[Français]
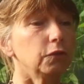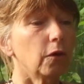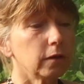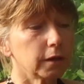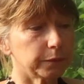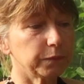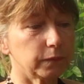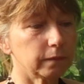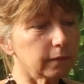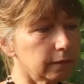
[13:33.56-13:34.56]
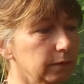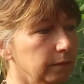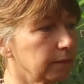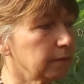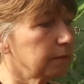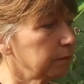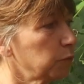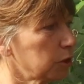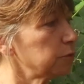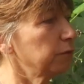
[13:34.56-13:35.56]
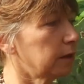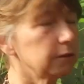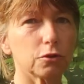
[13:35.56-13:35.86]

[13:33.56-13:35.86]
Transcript: Donc, hmm, moi, souvent,